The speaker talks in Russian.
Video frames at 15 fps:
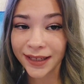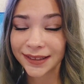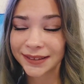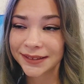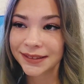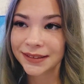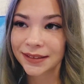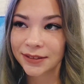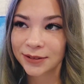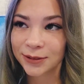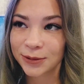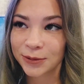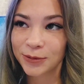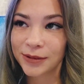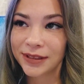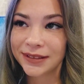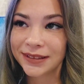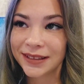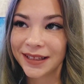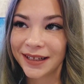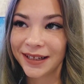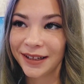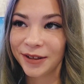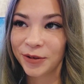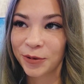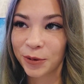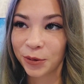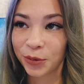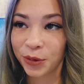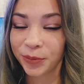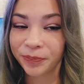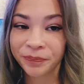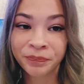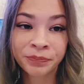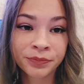и она сказала, что на улице нереально холодно.